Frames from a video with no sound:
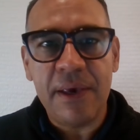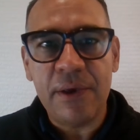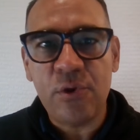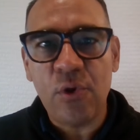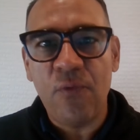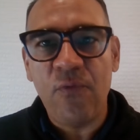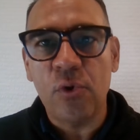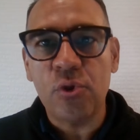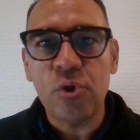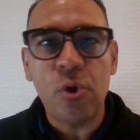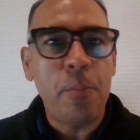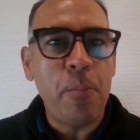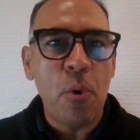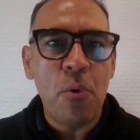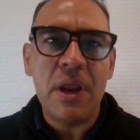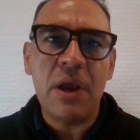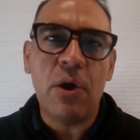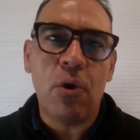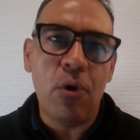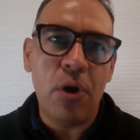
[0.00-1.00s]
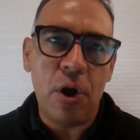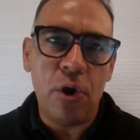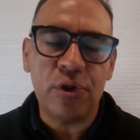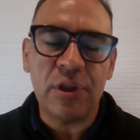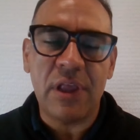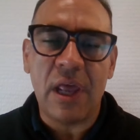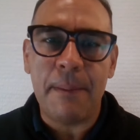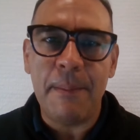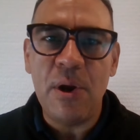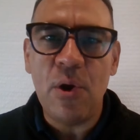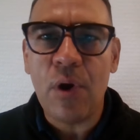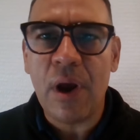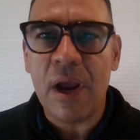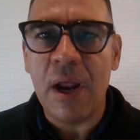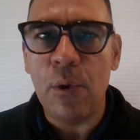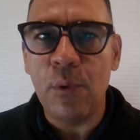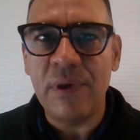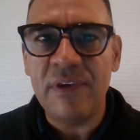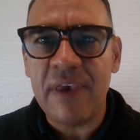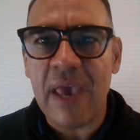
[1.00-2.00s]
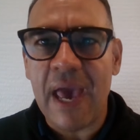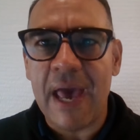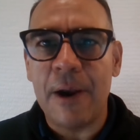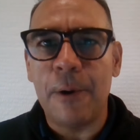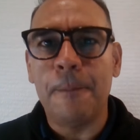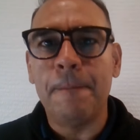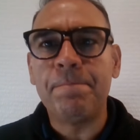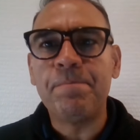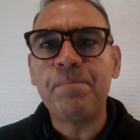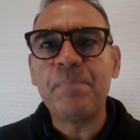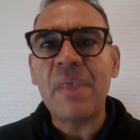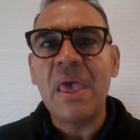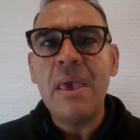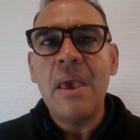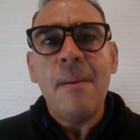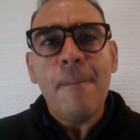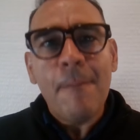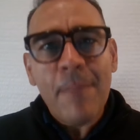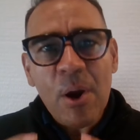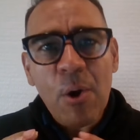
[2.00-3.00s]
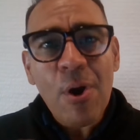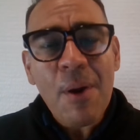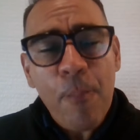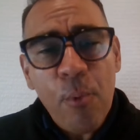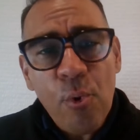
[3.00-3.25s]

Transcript: de estos fondos públicos en los términos que lo hicieron. Pero hoy